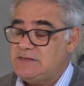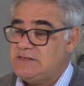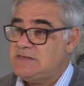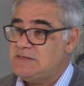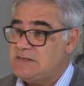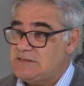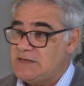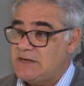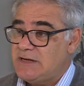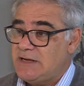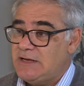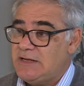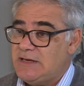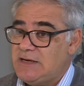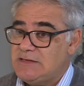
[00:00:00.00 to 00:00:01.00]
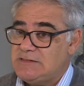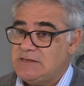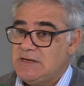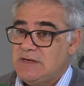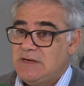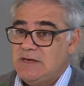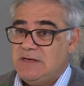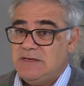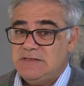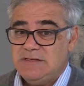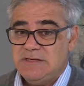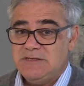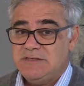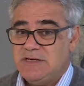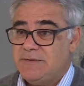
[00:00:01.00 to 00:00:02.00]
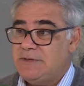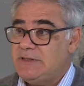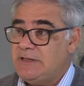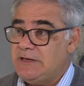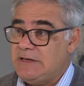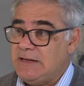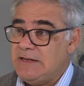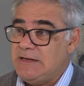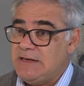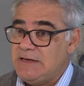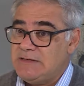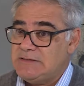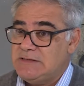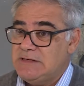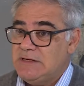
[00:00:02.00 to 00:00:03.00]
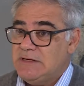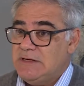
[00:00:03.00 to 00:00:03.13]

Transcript: Ciencias Agrarias y Ciencias Veterinarias.